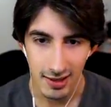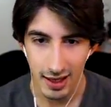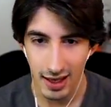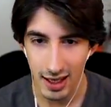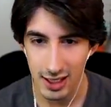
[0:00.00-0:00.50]

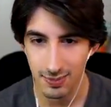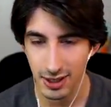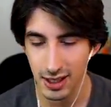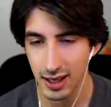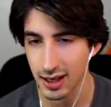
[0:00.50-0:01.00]
sarà
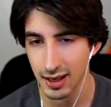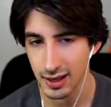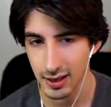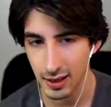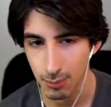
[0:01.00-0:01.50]
spade
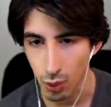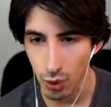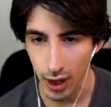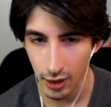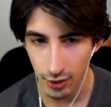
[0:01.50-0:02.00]
che
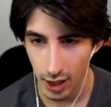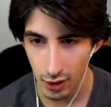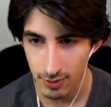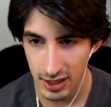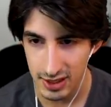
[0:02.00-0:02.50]
bucano, una
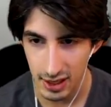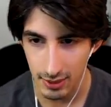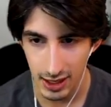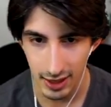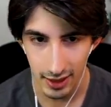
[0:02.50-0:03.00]
roba
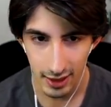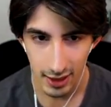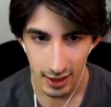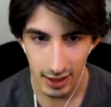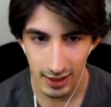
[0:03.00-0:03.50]
simile.
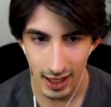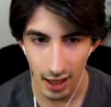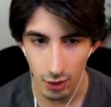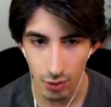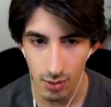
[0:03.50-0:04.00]
In
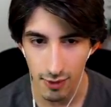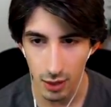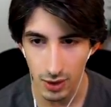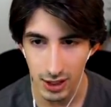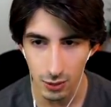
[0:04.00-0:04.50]
italiano non mi
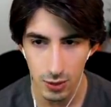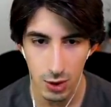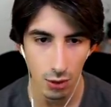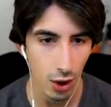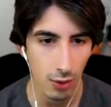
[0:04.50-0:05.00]
viene una
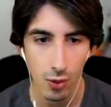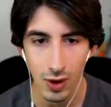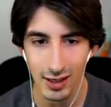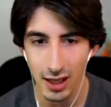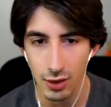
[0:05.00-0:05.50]
traduzione,
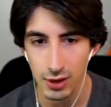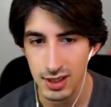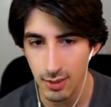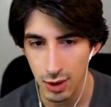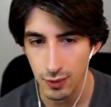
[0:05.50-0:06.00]
comunque l'attacco
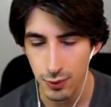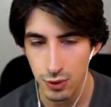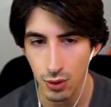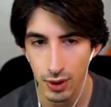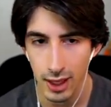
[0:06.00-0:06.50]
di Zamasu
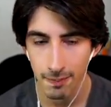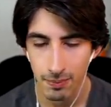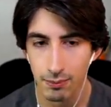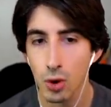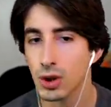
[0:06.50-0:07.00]
Fusione
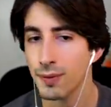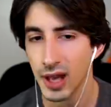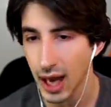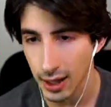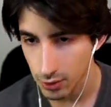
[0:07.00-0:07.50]

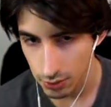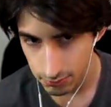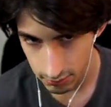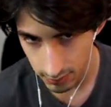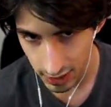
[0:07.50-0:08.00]
modificato
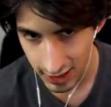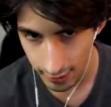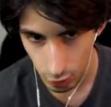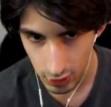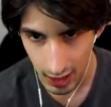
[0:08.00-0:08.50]
in
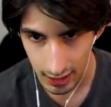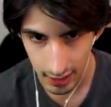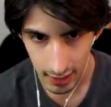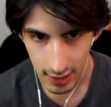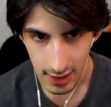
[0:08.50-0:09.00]
maniera
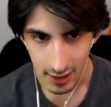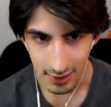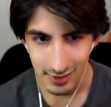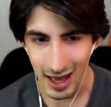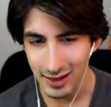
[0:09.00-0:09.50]
totale.
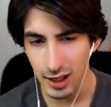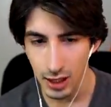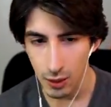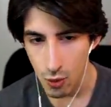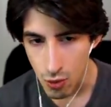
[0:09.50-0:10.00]

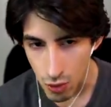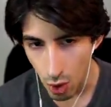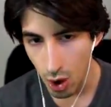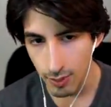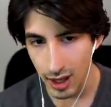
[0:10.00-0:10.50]
Dategli un
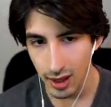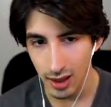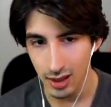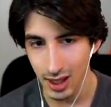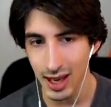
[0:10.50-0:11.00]

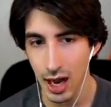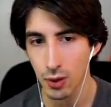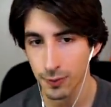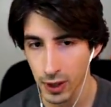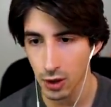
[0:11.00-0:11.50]
nome
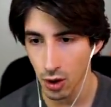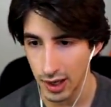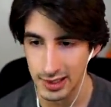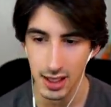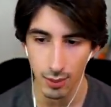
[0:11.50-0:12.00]
italiano figo
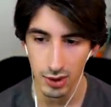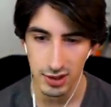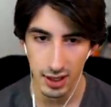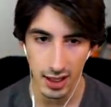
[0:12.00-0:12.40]
a sta mossa,